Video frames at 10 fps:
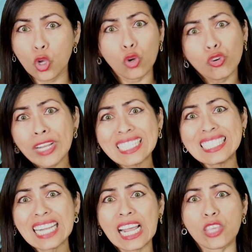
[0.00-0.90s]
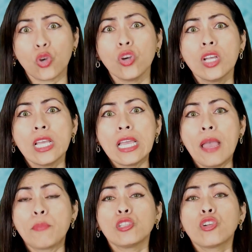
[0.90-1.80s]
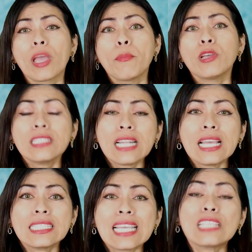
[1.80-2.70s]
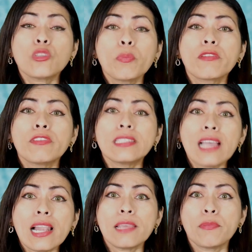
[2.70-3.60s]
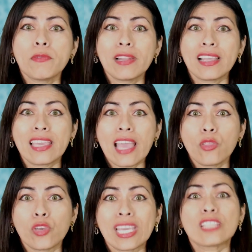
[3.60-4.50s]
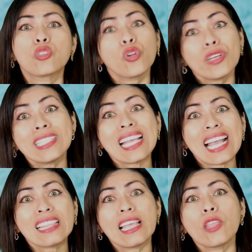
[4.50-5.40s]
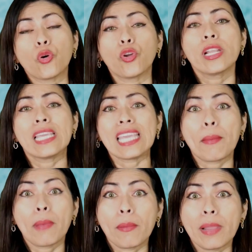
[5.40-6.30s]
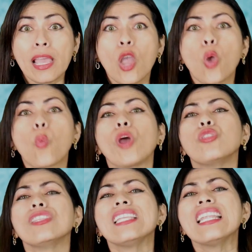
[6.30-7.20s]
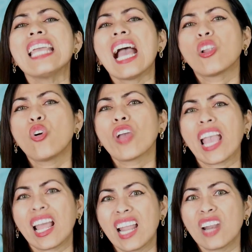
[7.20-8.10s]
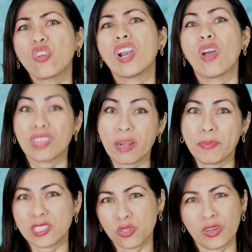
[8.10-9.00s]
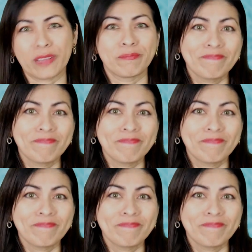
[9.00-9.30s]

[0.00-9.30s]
con un extraño, pues lo que muestra es que es superficial y privilegiado y que solo es encantador y amable cuando tiene algo que ganar con la otra persona.